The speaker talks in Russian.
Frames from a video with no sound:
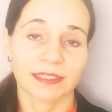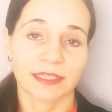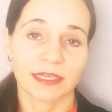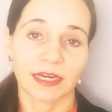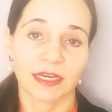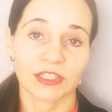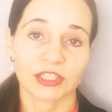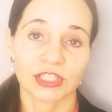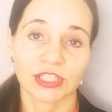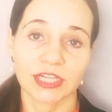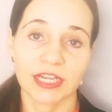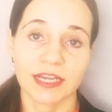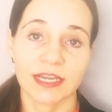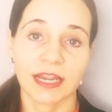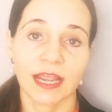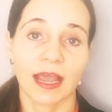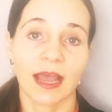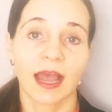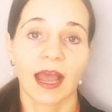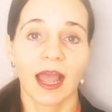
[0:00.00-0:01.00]
день
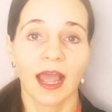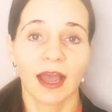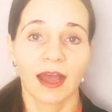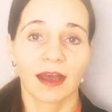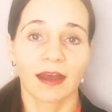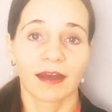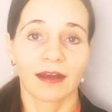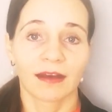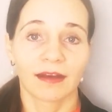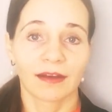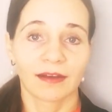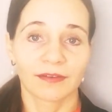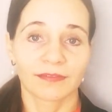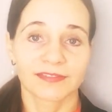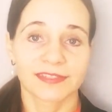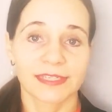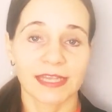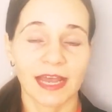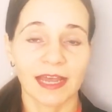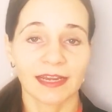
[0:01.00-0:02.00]
рождения, э,
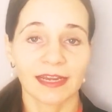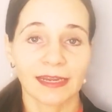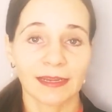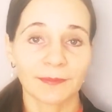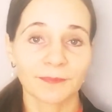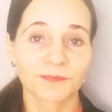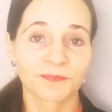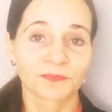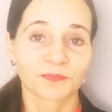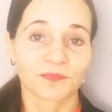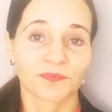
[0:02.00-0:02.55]
взяли,